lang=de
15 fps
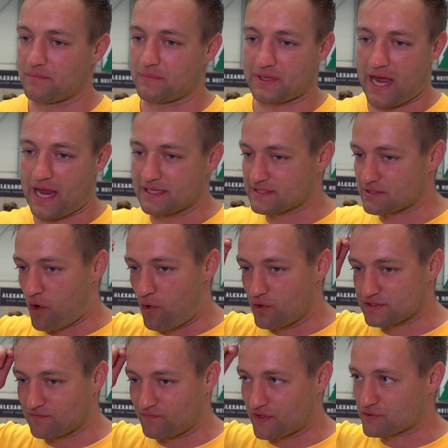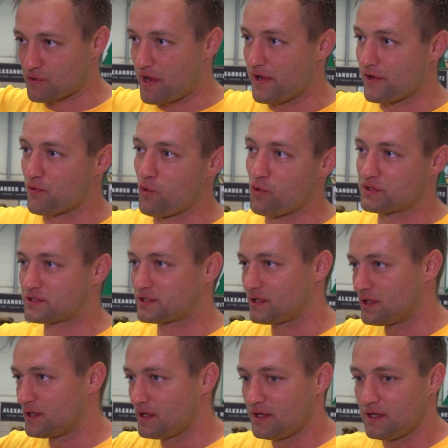ganz großen virtuellen Hut
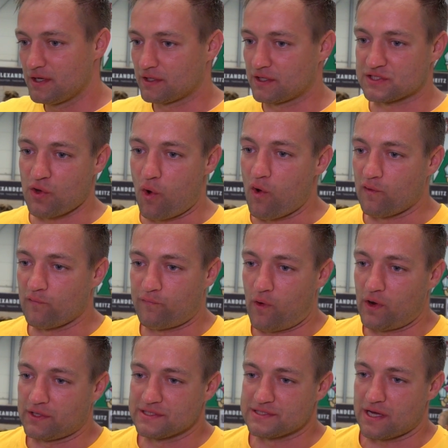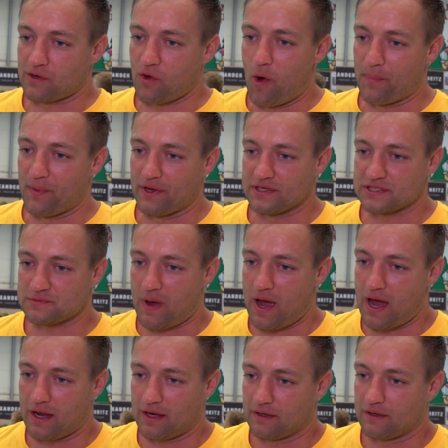gezogen vor dieser Gruppe. Es
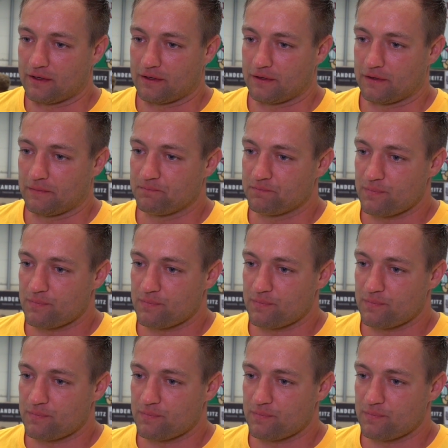war eine